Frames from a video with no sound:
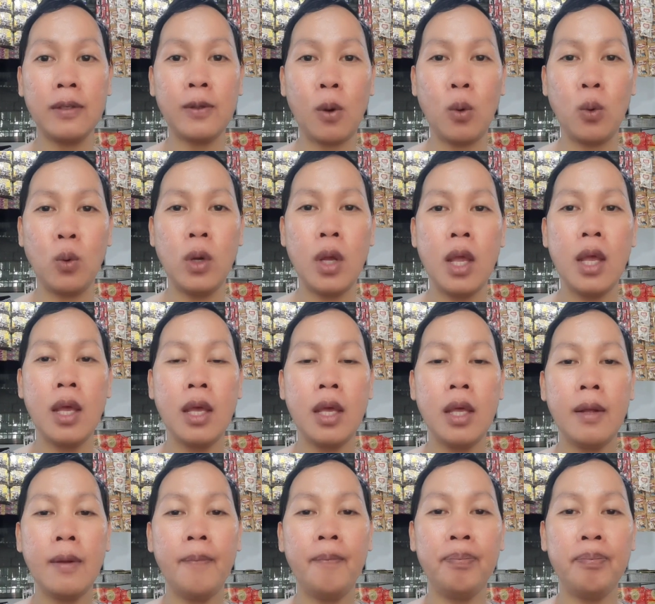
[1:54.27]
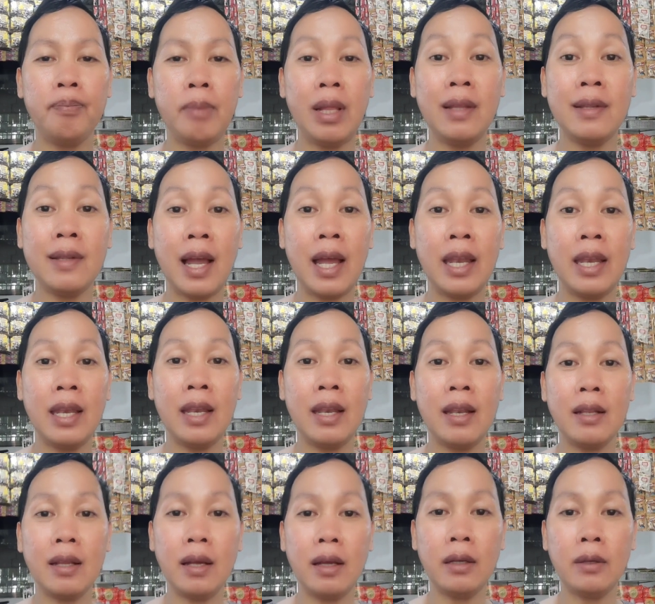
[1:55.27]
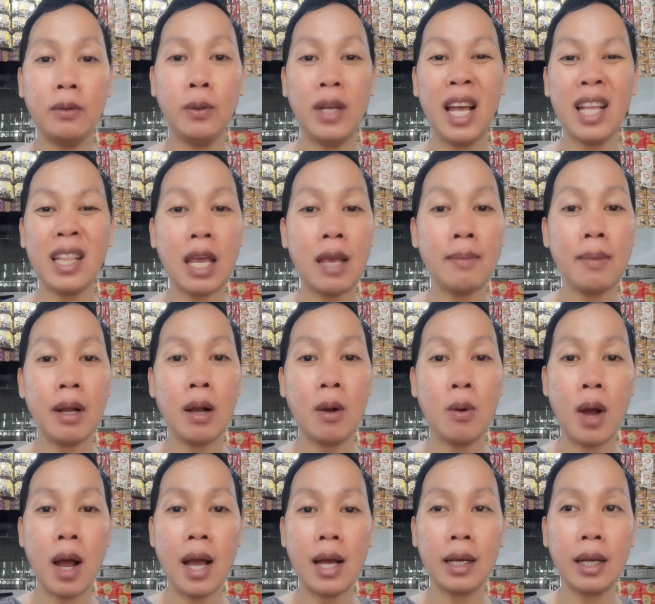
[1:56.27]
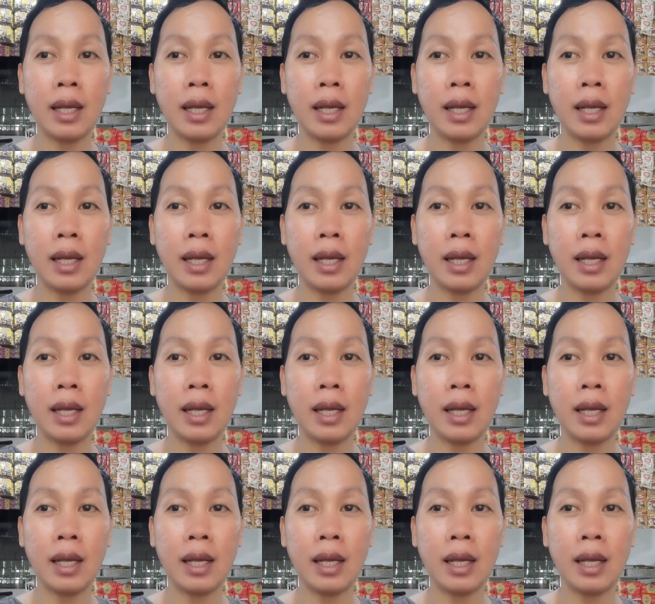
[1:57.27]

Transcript: So, minsan wala tayong magawa.